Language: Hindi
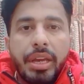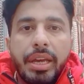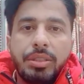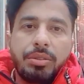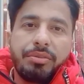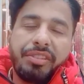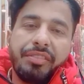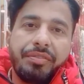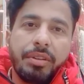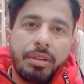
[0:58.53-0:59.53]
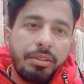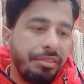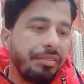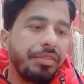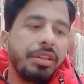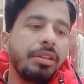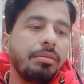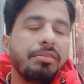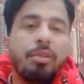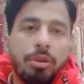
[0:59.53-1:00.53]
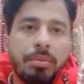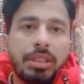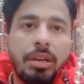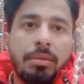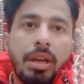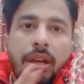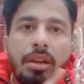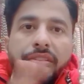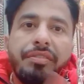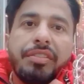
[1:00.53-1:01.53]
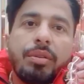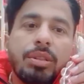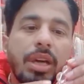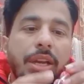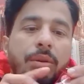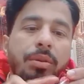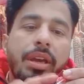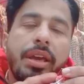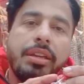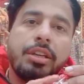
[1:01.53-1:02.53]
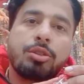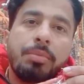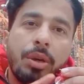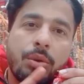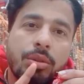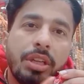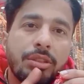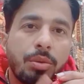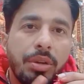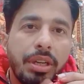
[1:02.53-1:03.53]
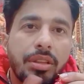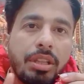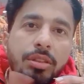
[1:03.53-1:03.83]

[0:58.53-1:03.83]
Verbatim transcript: ये है फिफ्टी फिफ्टी फोर मतलब फिफ्टी फोर दाने होंगे एक ये सुमेरू होते हैं इसको नहीं